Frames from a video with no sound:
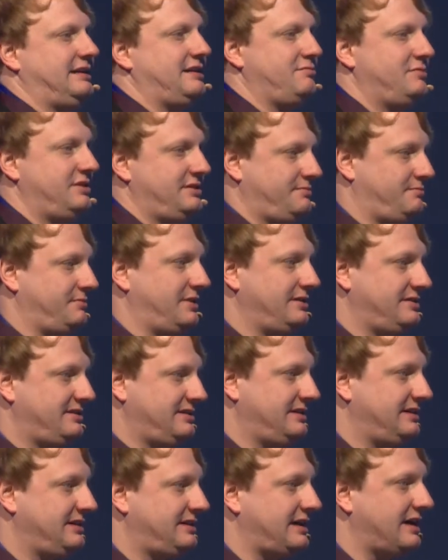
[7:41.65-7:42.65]
damit man
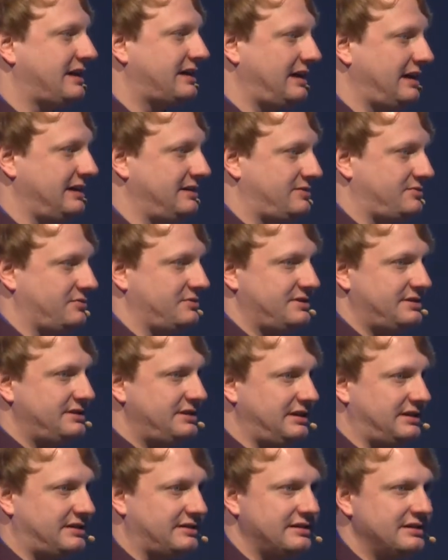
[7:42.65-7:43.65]
sie nicht erkennt und
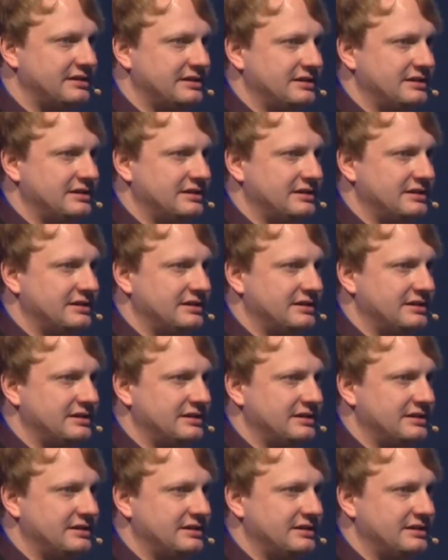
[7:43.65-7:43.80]
sieht.